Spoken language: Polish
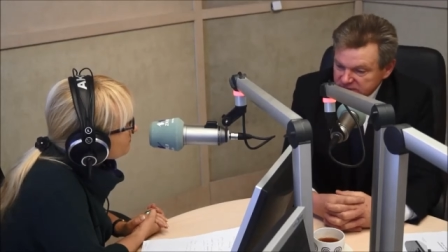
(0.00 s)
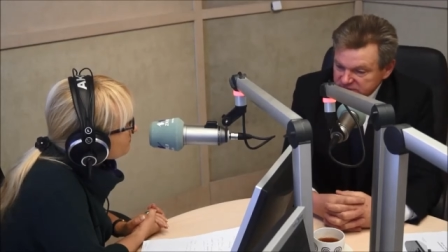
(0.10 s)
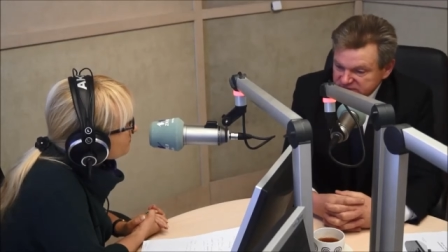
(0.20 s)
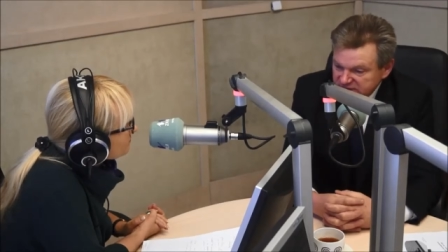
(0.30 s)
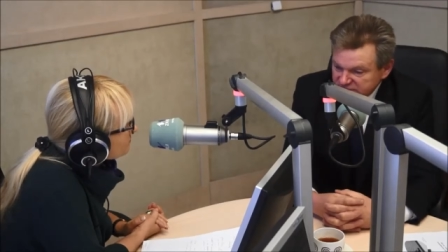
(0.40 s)

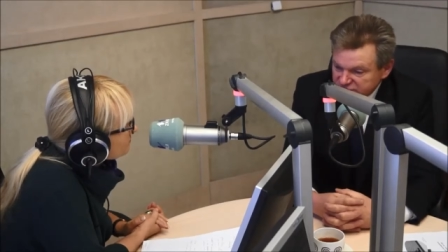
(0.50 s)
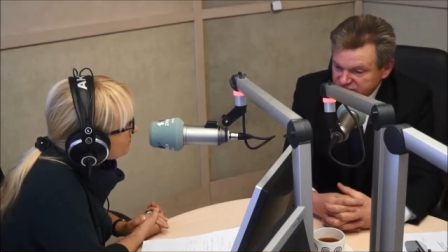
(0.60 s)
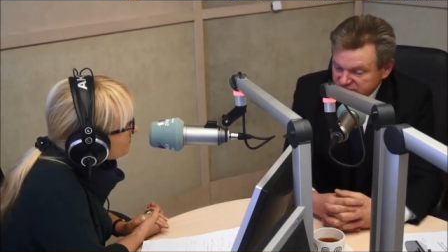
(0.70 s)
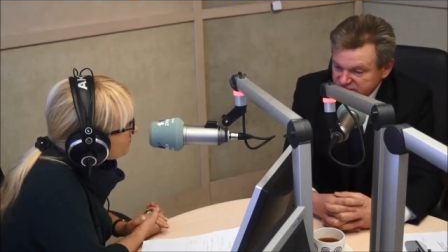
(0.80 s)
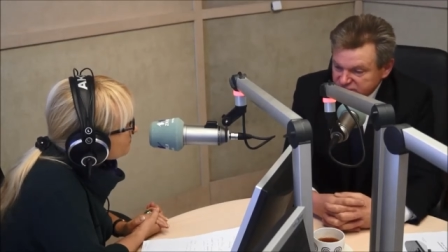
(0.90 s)
zdanie
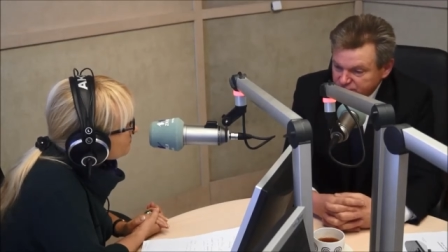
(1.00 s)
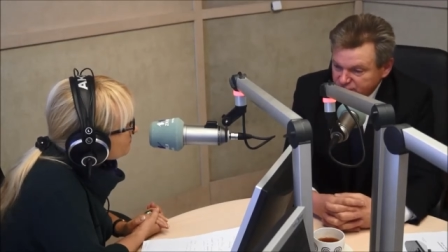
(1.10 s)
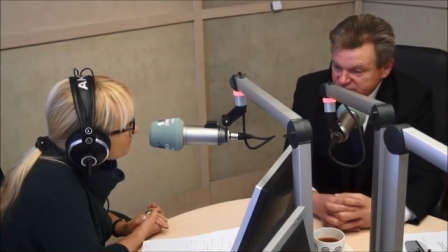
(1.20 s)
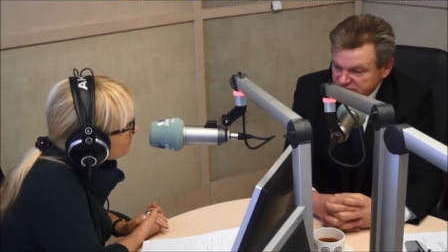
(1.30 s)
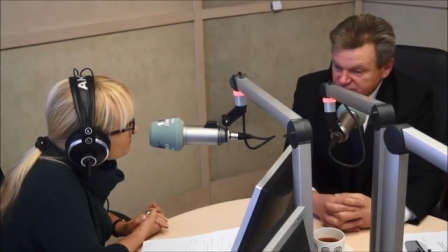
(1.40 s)

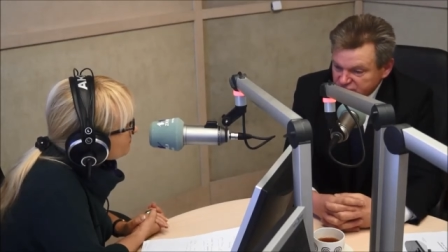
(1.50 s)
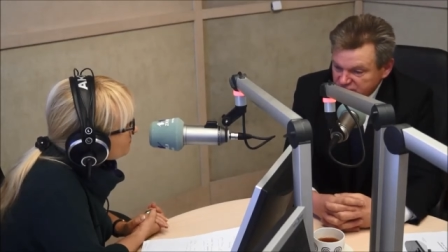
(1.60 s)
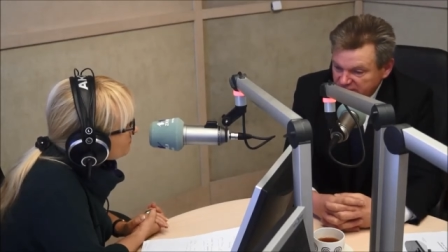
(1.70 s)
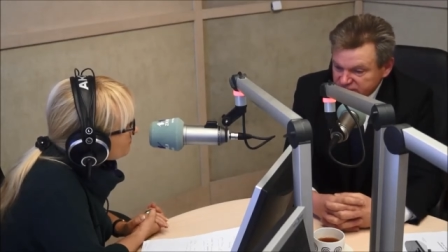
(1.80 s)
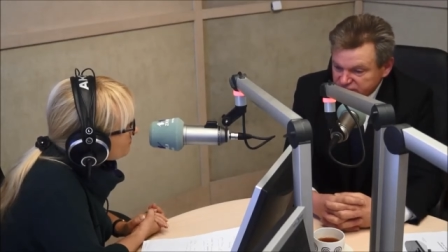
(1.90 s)
40%
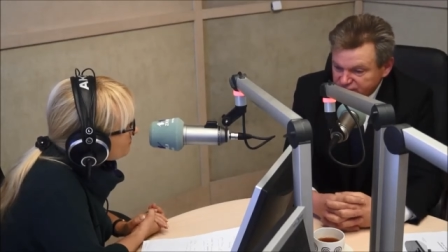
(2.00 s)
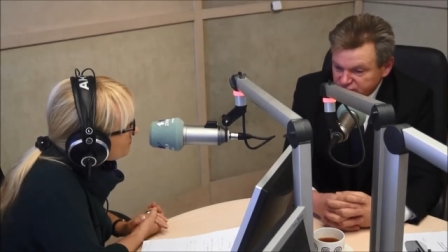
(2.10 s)
mieszkańców.